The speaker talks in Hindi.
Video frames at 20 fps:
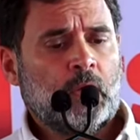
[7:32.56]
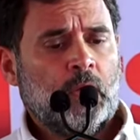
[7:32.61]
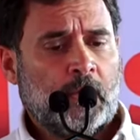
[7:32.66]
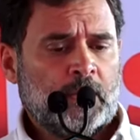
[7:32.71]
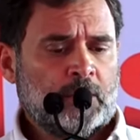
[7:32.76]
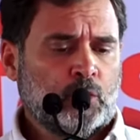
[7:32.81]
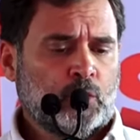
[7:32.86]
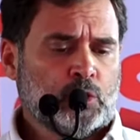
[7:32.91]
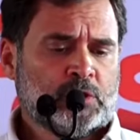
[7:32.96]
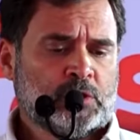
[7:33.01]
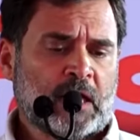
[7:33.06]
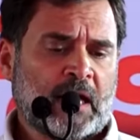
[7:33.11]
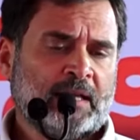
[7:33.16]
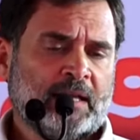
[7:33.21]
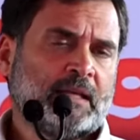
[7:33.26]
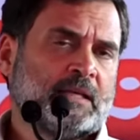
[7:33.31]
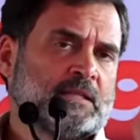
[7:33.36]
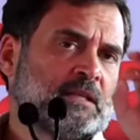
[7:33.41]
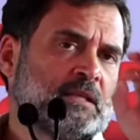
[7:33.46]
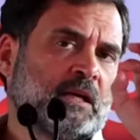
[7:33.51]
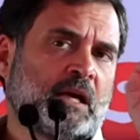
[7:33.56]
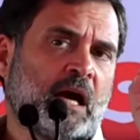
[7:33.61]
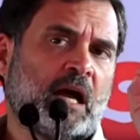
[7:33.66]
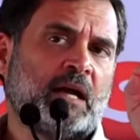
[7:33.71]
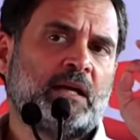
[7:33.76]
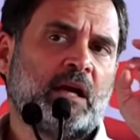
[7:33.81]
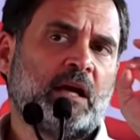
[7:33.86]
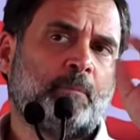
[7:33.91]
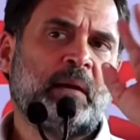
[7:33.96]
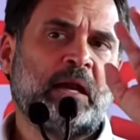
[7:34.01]
हिंदुस्तान की सरकार
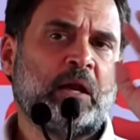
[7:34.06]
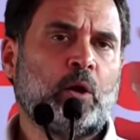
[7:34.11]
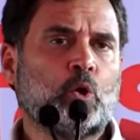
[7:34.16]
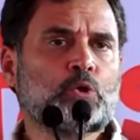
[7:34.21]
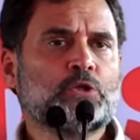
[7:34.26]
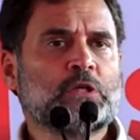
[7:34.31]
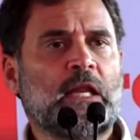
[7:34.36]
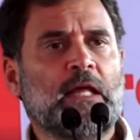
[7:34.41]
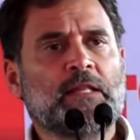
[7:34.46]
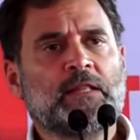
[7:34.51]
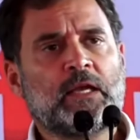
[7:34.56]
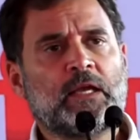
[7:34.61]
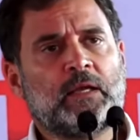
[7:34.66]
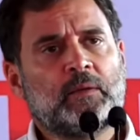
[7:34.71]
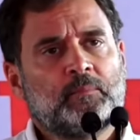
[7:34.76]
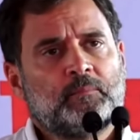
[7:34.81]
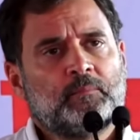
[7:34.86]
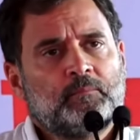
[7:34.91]
नब्बे लोग चलाते हैं